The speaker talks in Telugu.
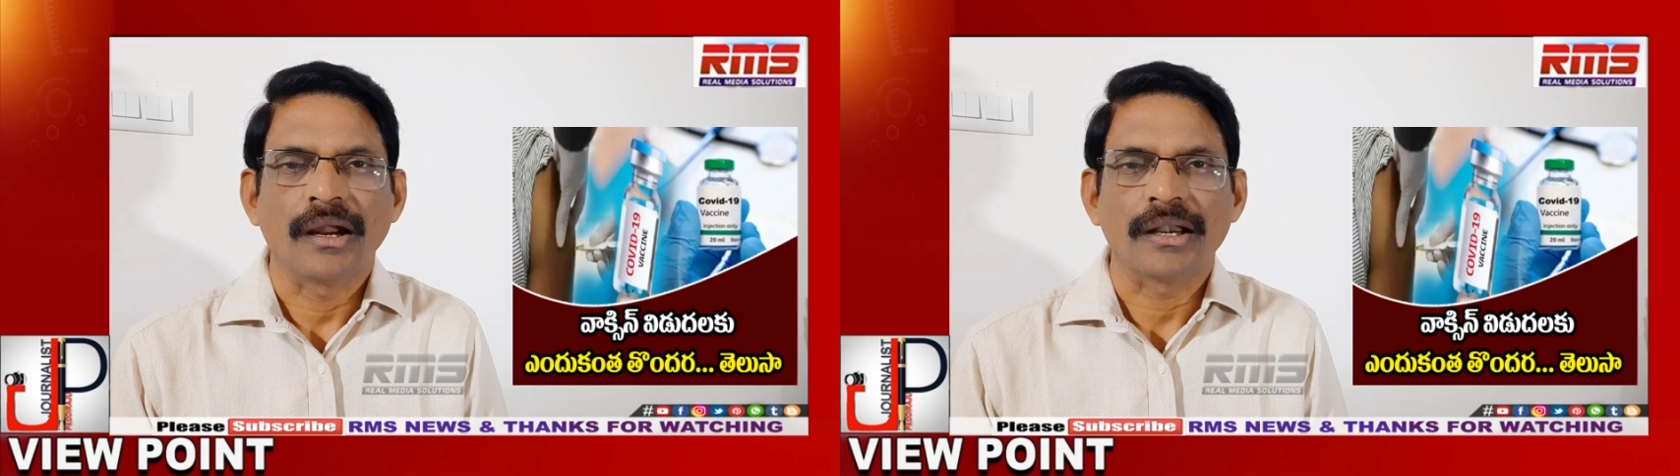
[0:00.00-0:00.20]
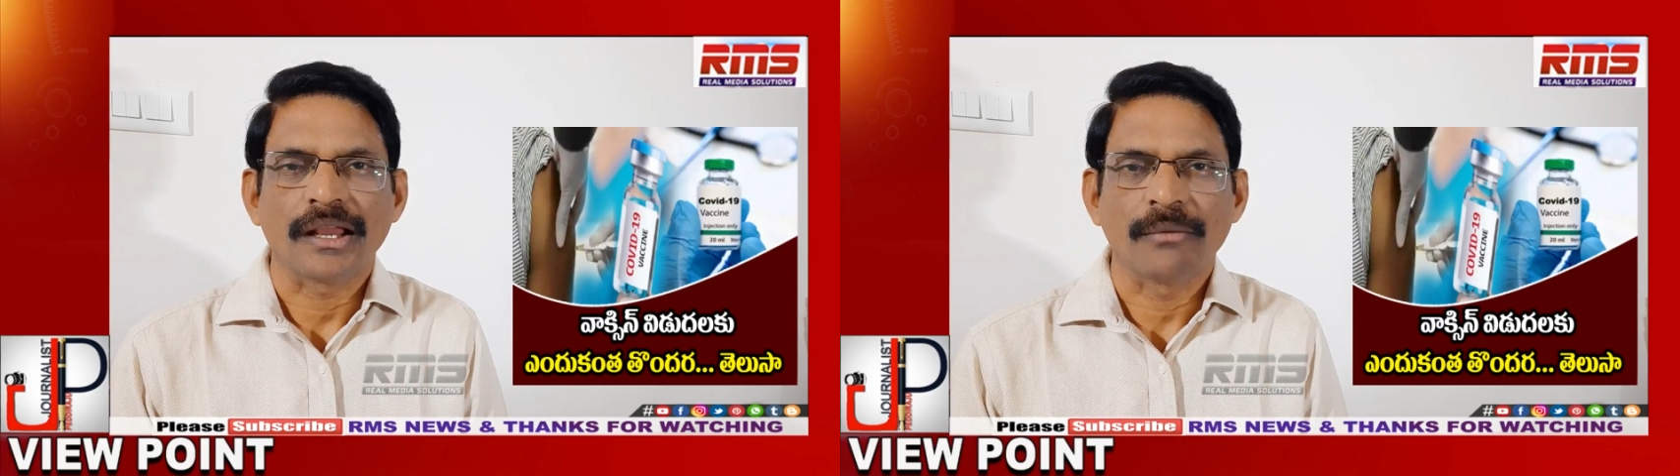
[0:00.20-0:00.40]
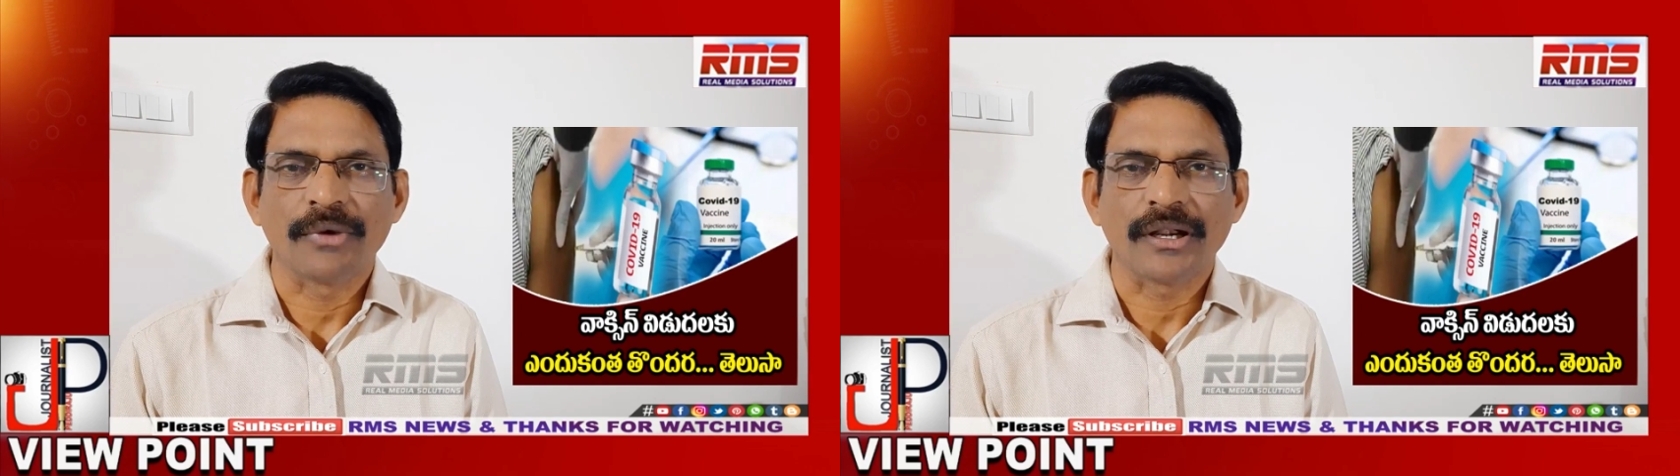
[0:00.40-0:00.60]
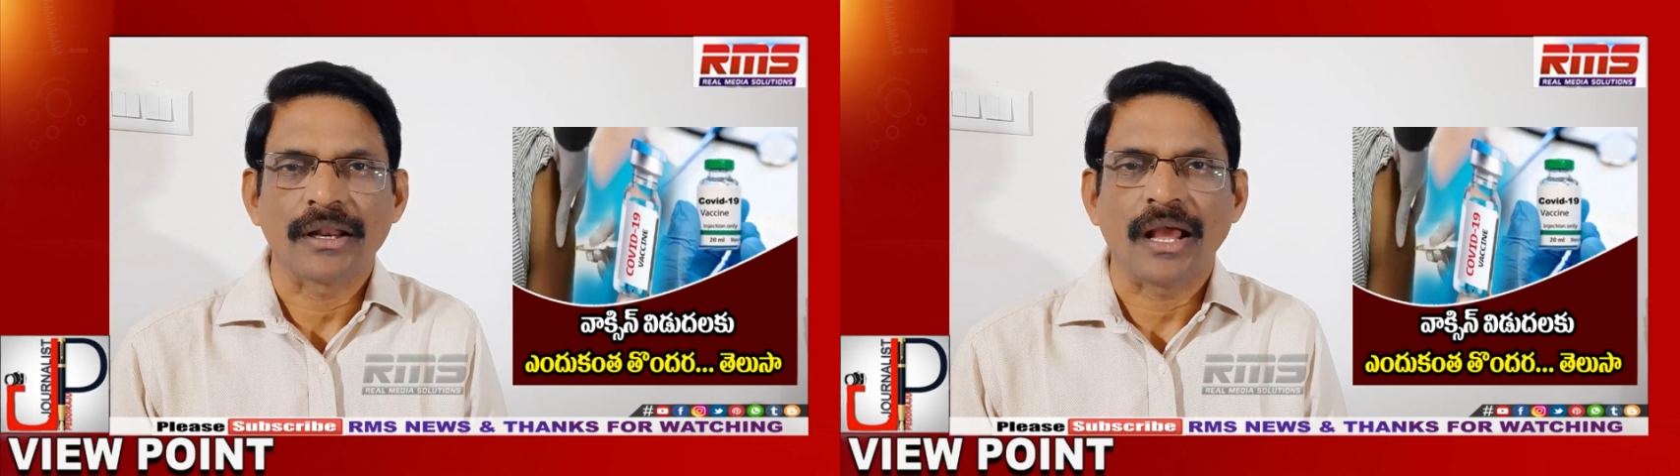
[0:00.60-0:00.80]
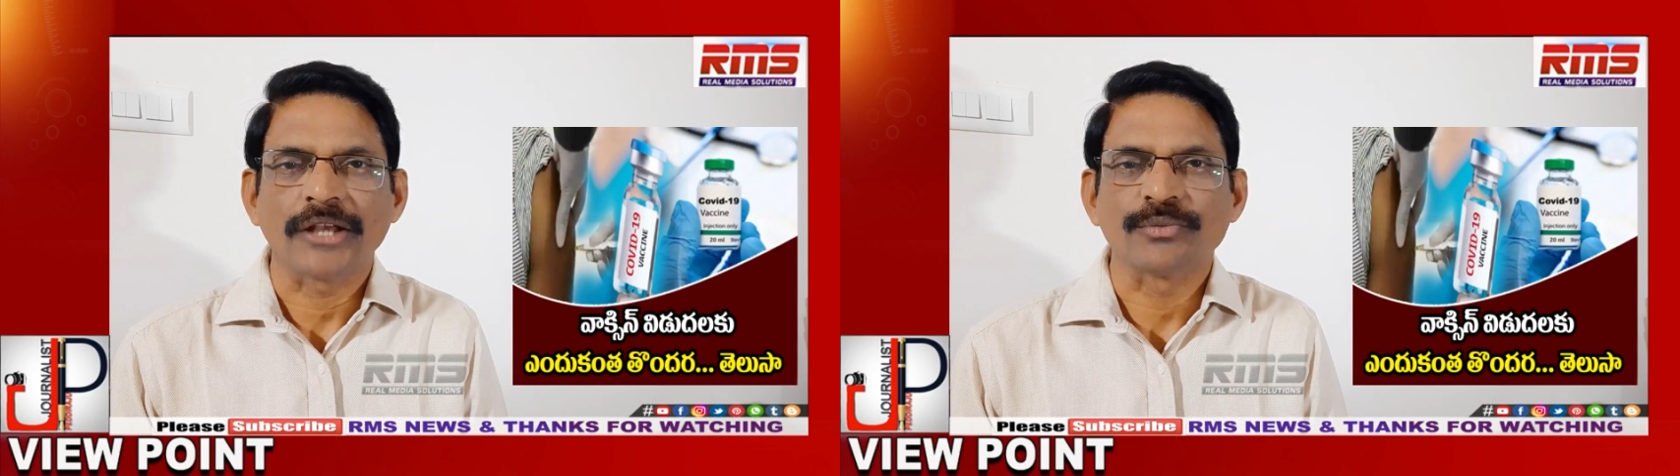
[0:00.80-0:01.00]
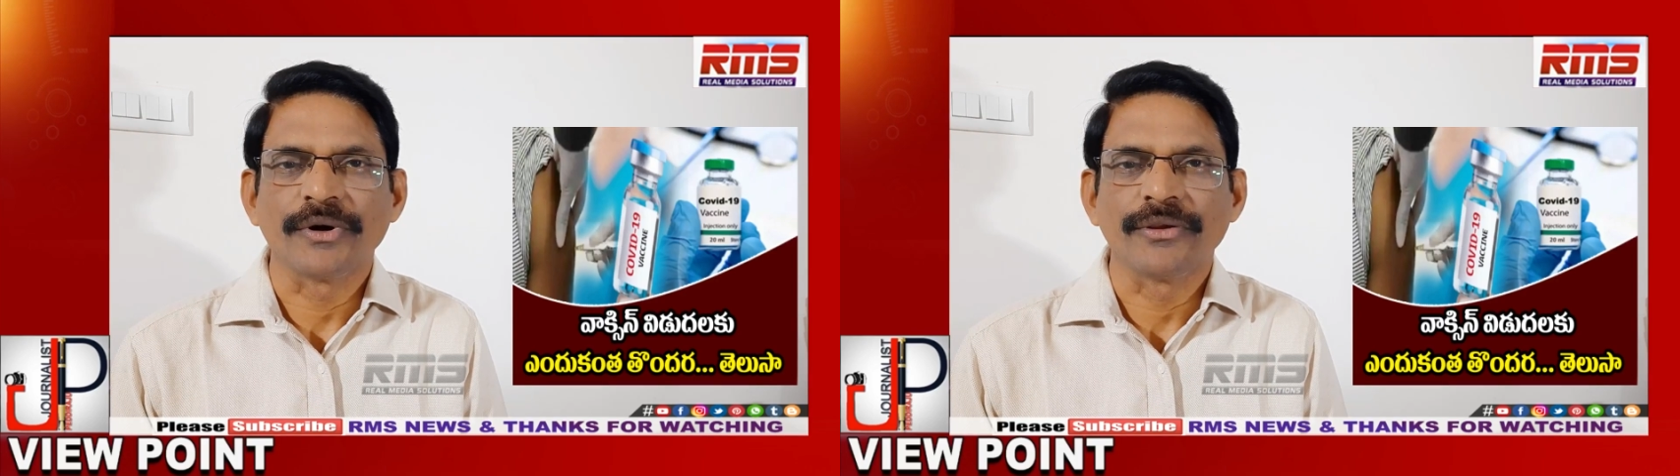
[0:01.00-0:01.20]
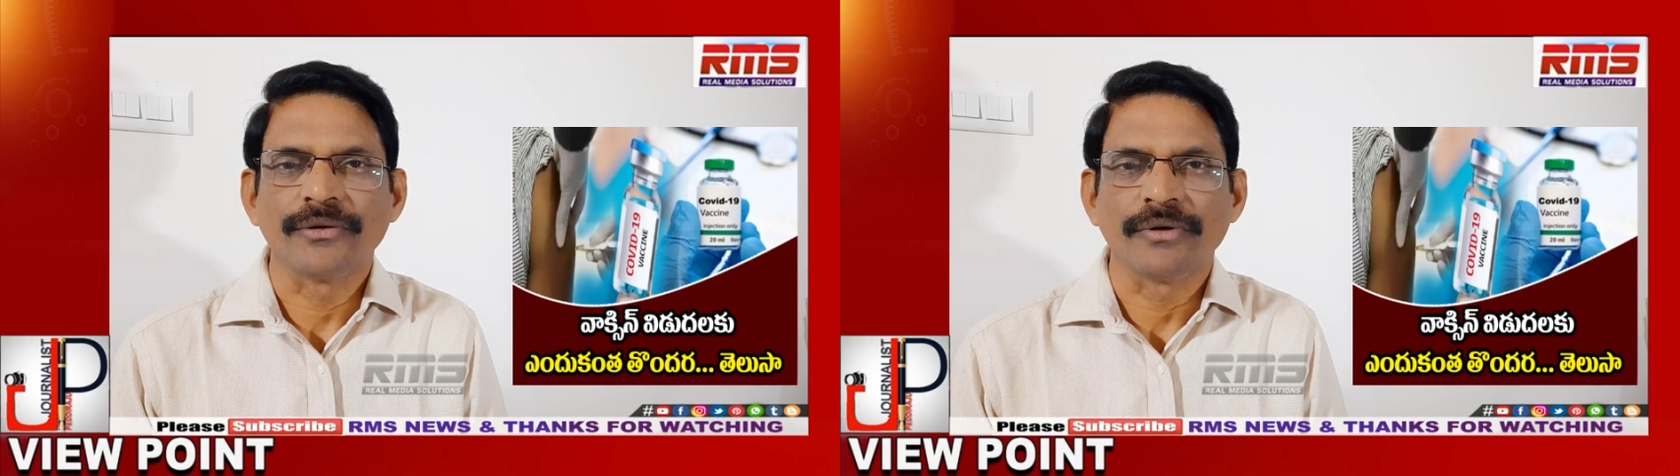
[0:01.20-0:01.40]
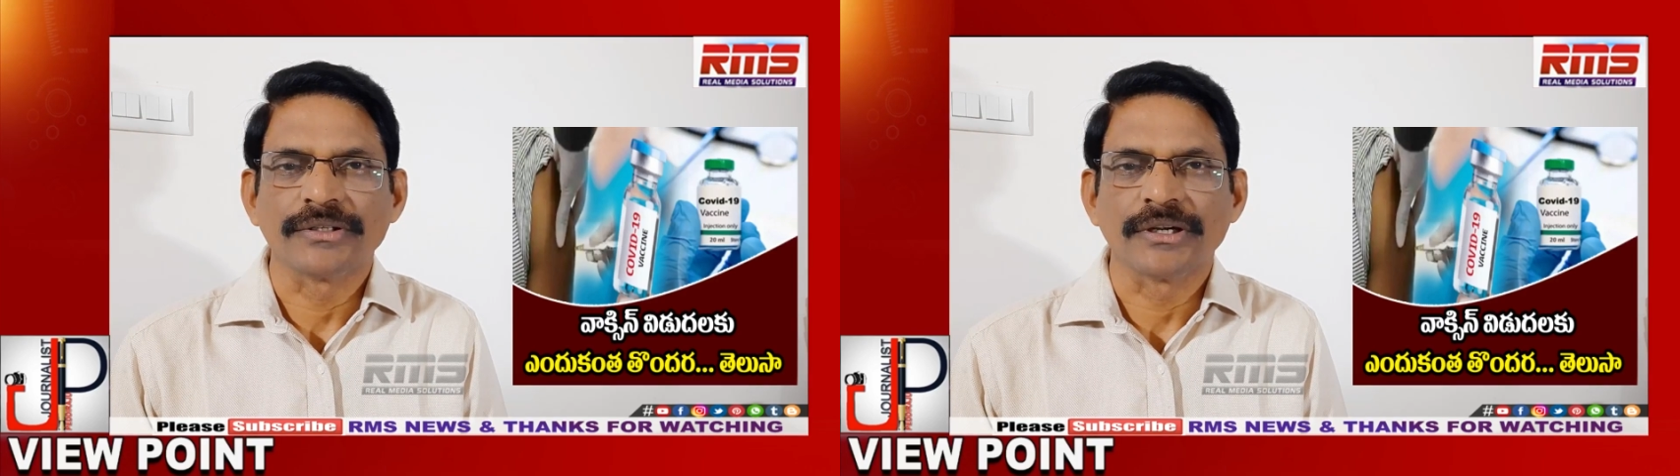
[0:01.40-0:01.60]
అట్లాగే బ్రిటన్ ఆక్స్ఫర్డ్
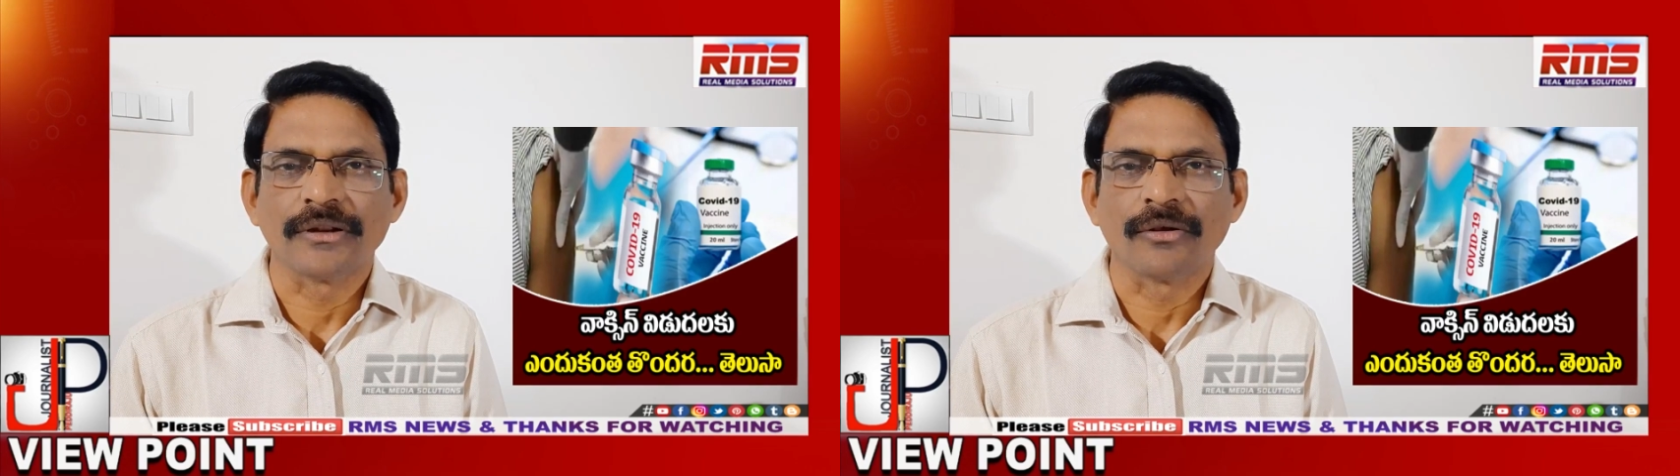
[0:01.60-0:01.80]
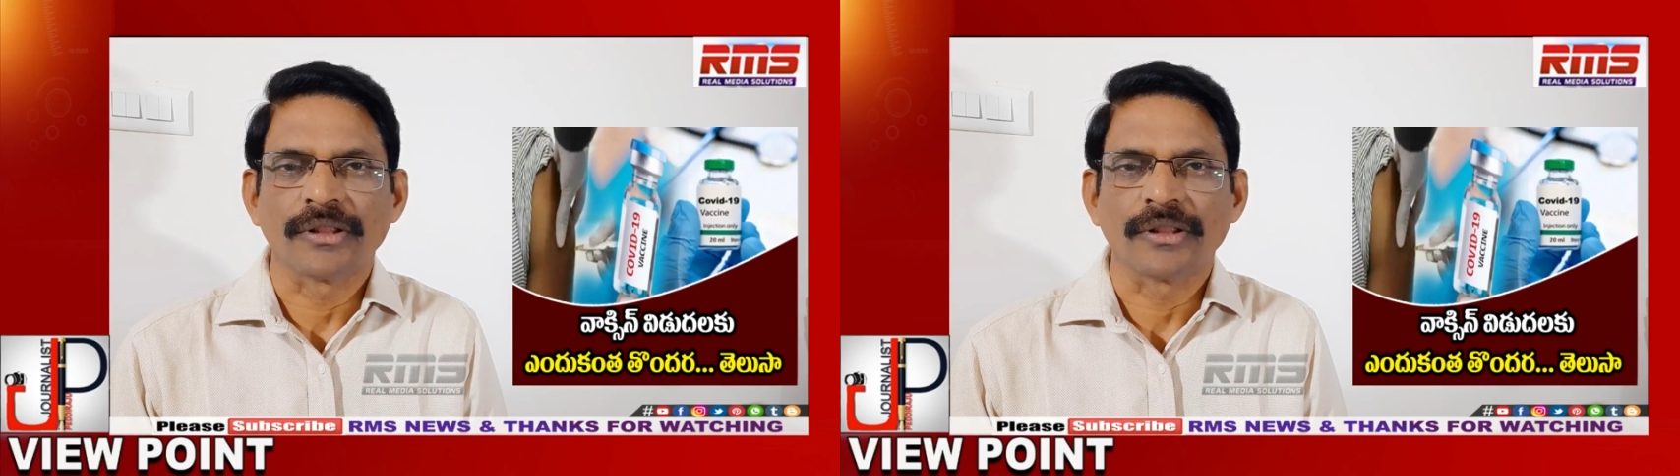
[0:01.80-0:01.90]
యూనివర్సిటీలో